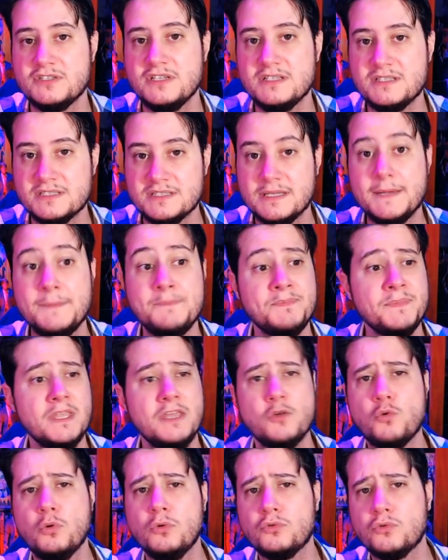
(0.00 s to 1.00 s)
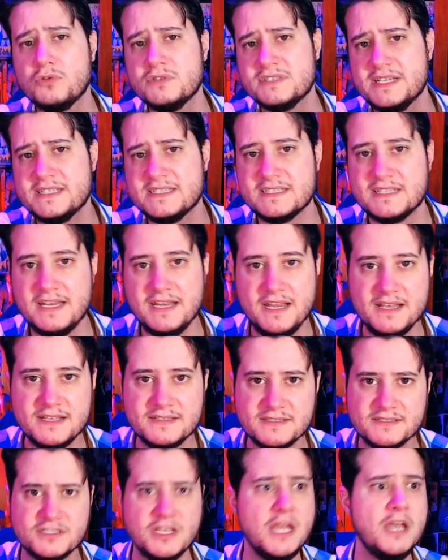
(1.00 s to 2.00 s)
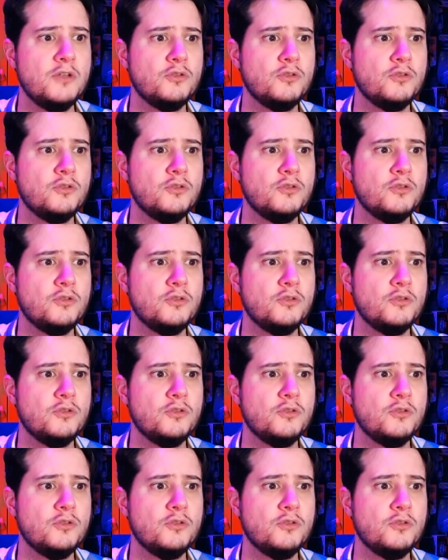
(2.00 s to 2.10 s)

DC e com todas as crises,